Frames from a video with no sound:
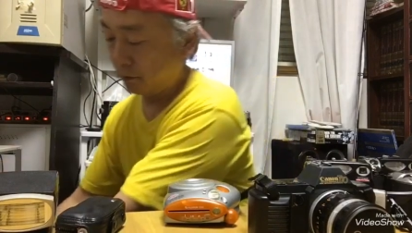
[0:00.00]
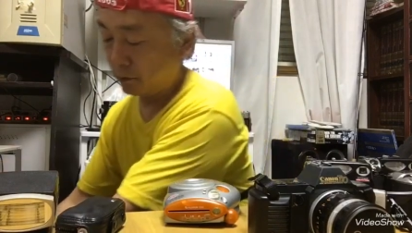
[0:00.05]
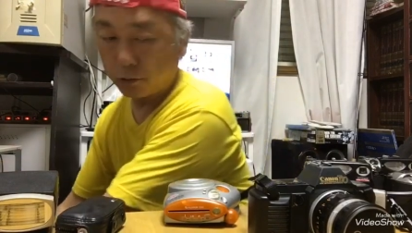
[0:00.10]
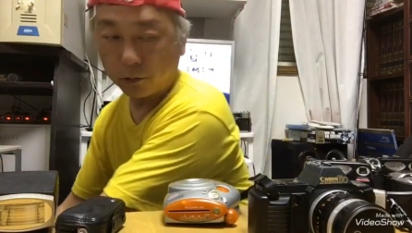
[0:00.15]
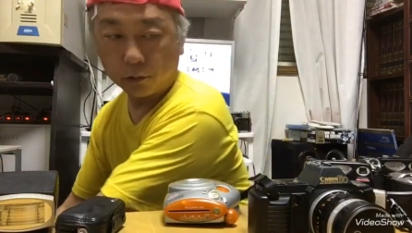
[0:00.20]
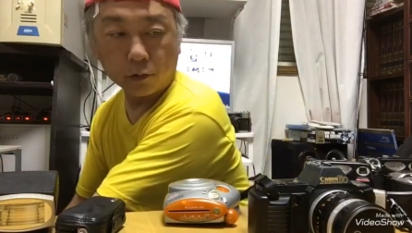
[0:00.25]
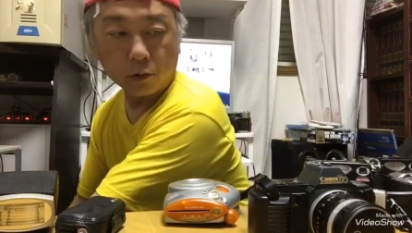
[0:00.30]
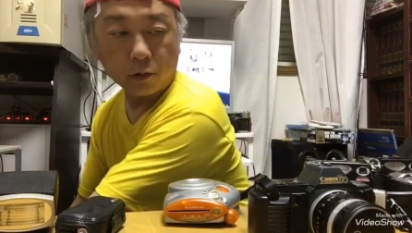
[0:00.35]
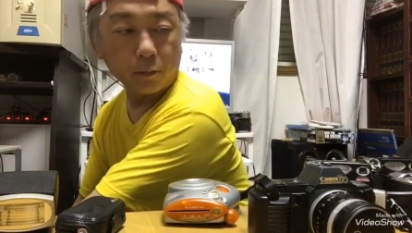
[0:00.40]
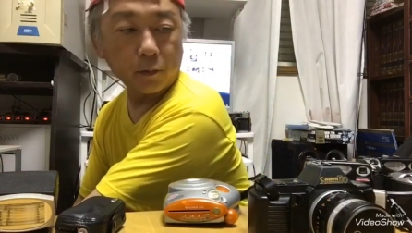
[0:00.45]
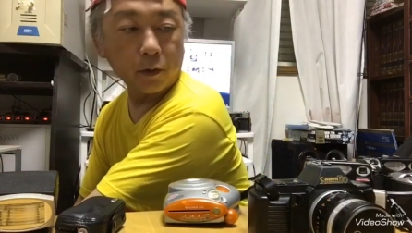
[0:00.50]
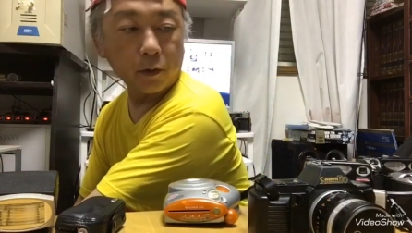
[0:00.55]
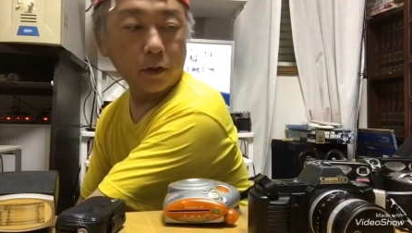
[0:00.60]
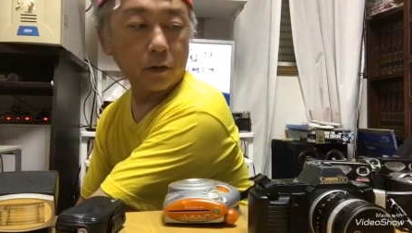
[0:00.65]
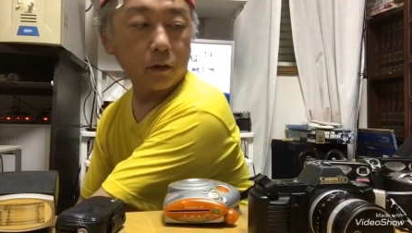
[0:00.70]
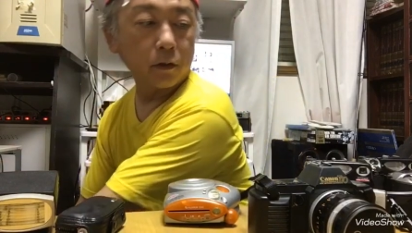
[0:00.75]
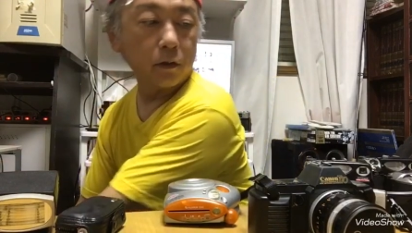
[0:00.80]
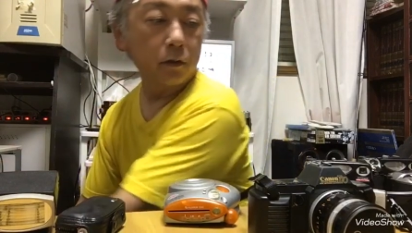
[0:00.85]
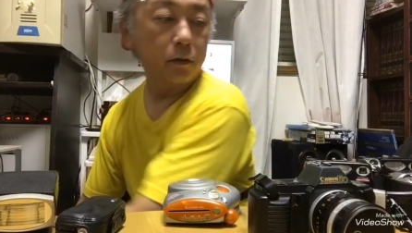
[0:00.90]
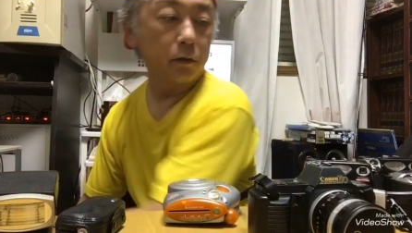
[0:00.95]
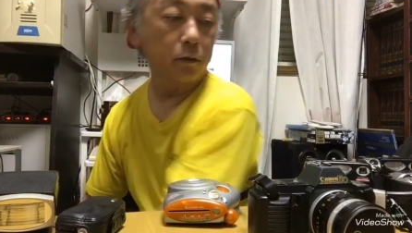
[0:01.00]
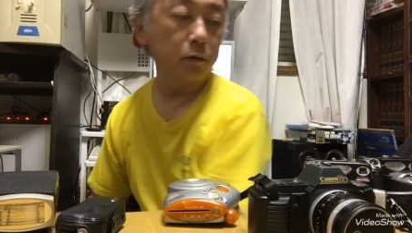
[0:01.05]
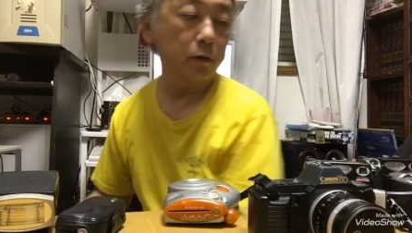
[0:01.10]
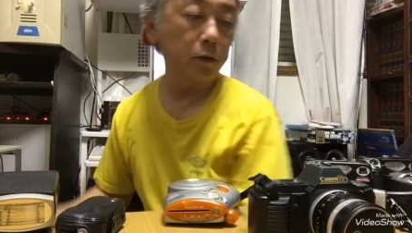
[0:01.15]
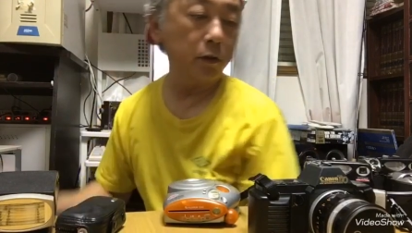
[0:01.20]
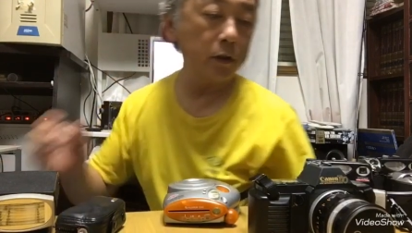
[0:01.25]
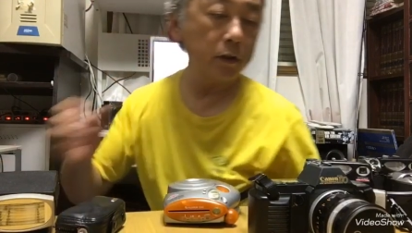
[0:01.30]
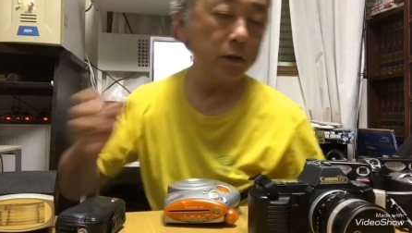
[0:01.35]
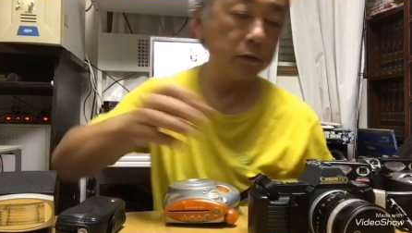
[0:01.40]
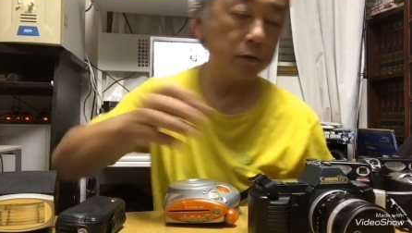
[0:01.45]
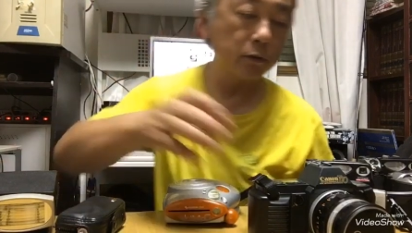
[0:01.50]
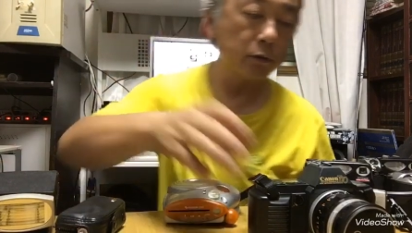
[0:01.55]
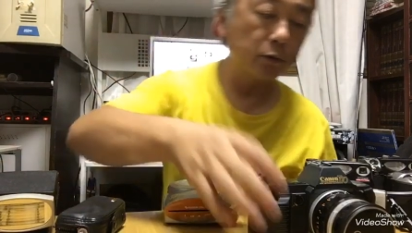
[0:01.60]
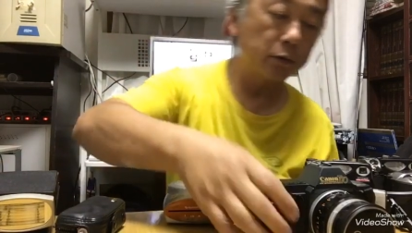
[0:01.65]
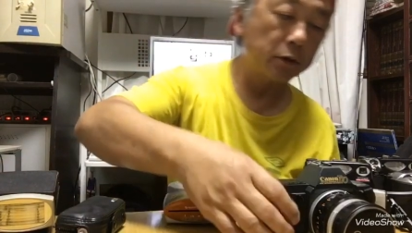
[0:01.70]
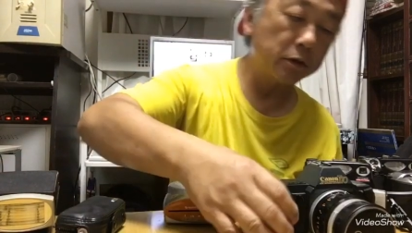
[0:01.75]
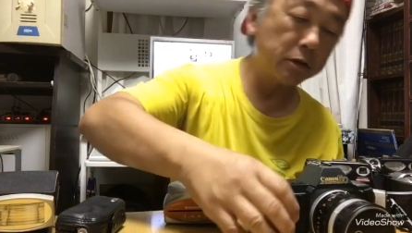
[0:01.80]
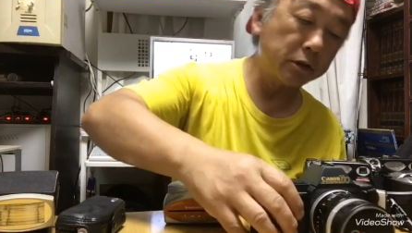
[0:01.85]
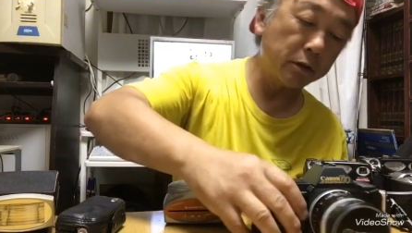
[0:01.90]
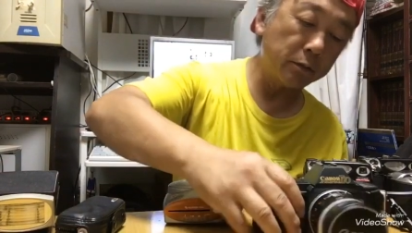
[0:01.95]
ちょっと今、これレンズ
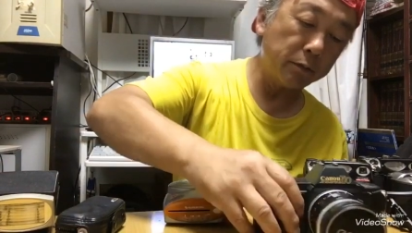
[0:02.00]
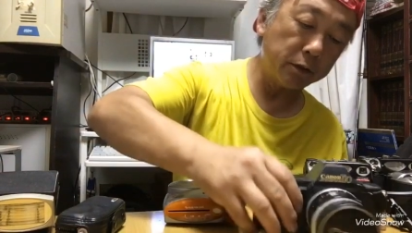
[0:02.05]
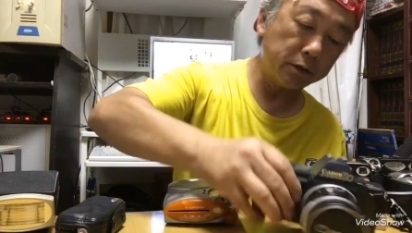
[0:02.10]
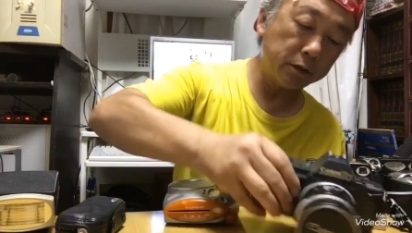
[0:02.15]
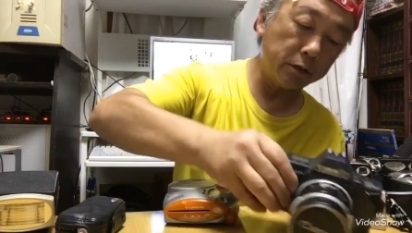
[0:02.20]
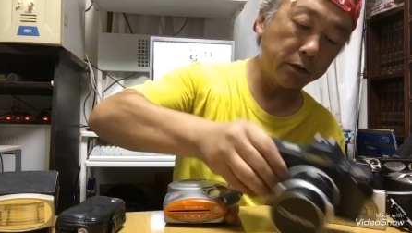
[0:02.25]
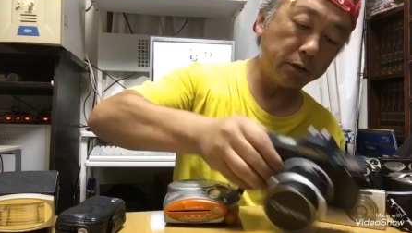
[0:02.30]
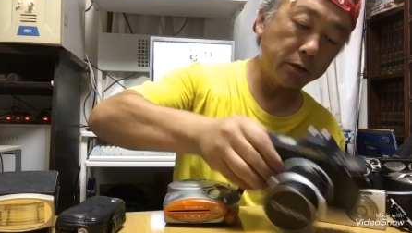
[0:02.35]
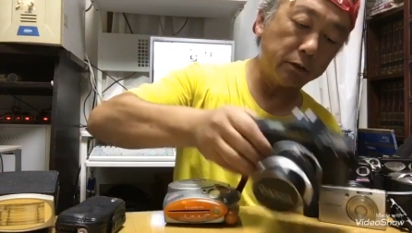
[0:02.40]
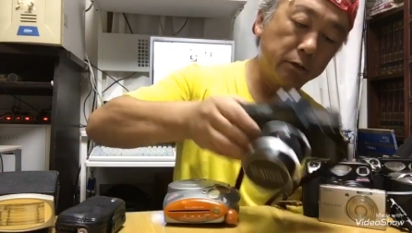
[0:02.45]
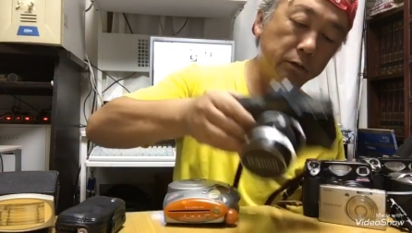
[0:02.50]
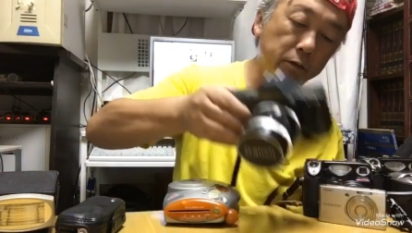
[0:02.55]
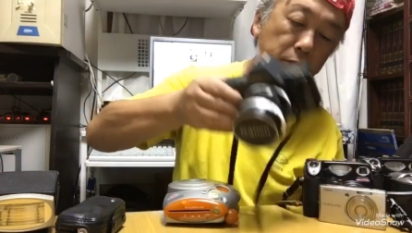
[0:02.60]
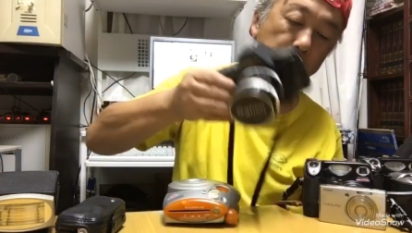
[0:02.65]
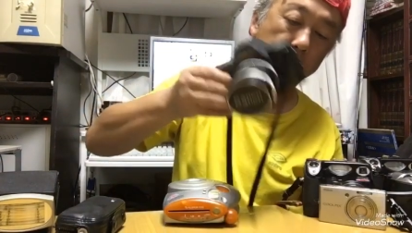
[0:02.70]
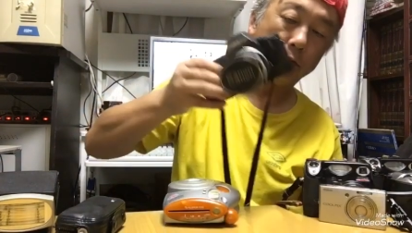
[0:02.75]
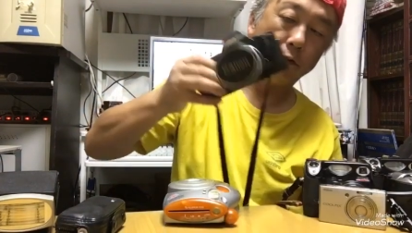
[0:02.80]
取り付けましたけど、